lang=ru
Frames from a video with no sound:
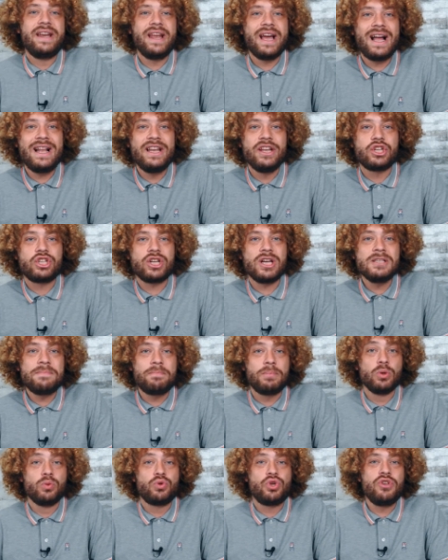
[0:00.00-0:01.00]
реальный шанс
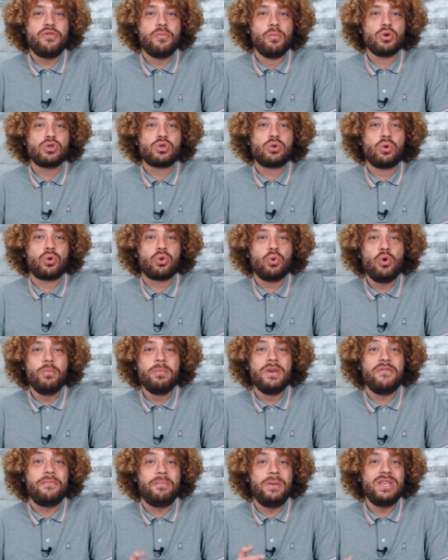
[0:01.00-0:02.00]
получить в
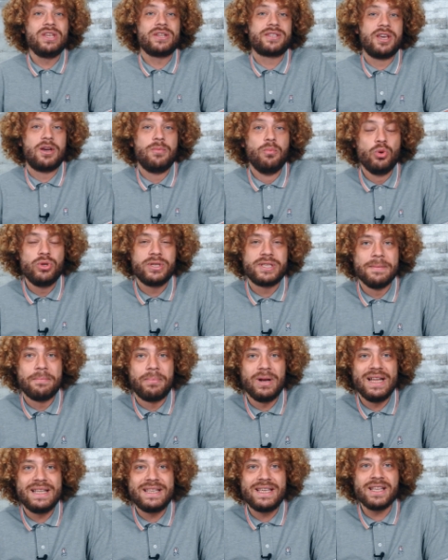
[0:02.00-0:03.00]
Мосгордуме и питерских
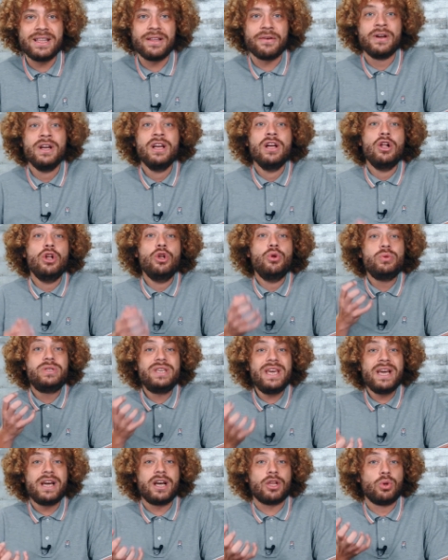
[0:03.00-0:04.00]
муниципалитетов
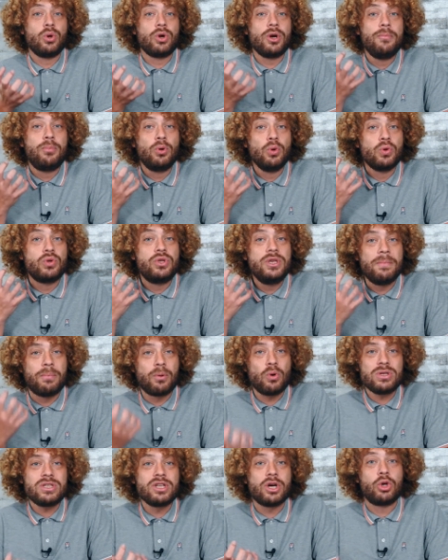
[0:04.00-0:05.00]
людей, которые будут не
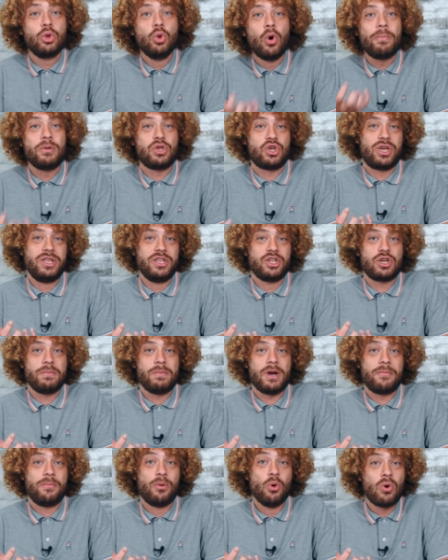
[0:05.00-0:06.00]
просто кнопочки
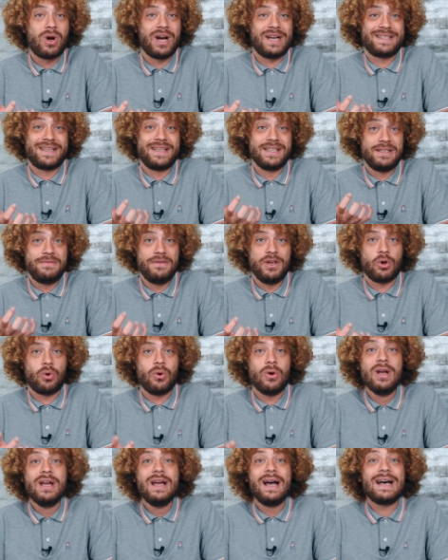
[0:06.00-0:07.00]
нажимать по указке
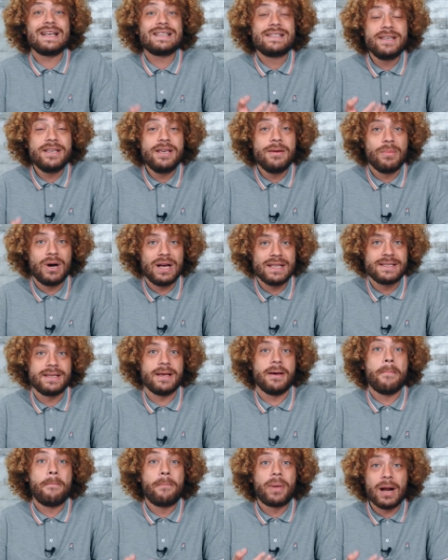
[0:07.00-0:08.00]
сверху, а
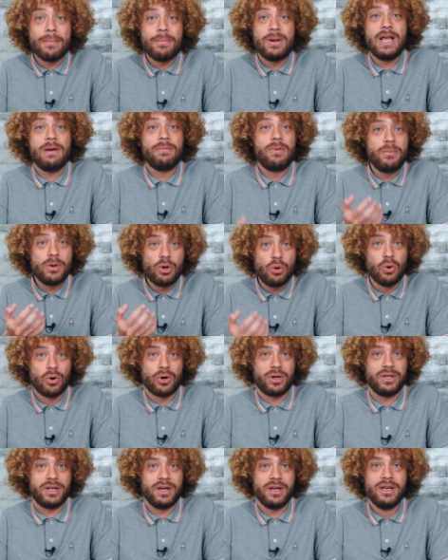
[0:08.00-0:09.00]
заниматься проблемами
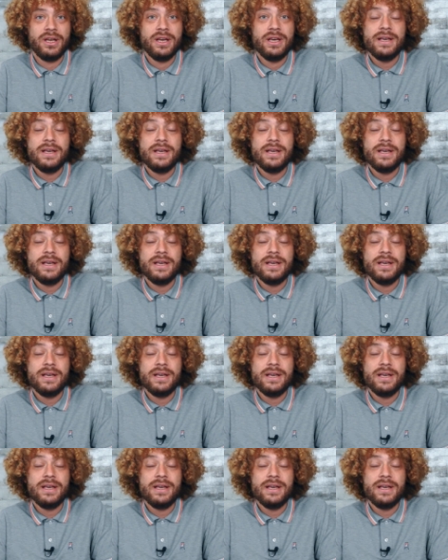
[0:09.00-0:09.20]
города.